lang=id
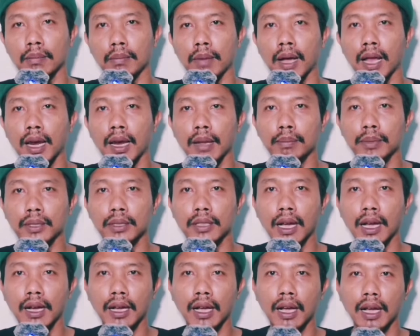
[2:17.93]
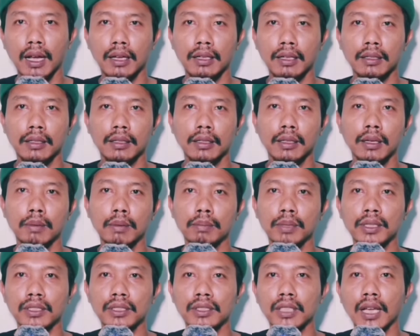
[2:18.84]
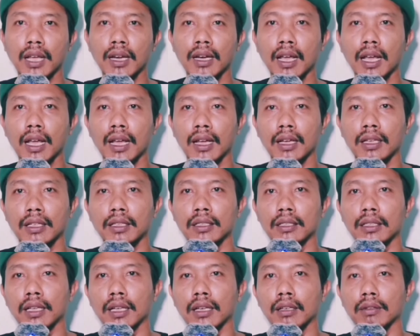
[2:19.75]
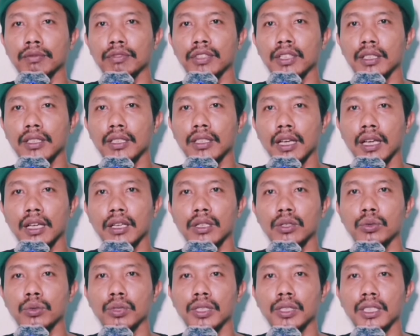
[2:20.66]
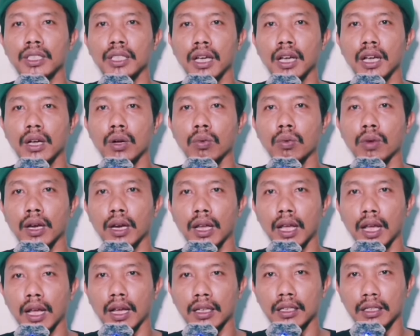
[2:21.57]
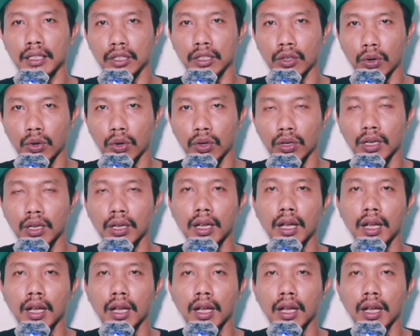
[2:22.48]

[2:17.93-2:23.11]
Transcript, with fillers: malapetaka, bencana, dan fitnah dunia wal akhirah.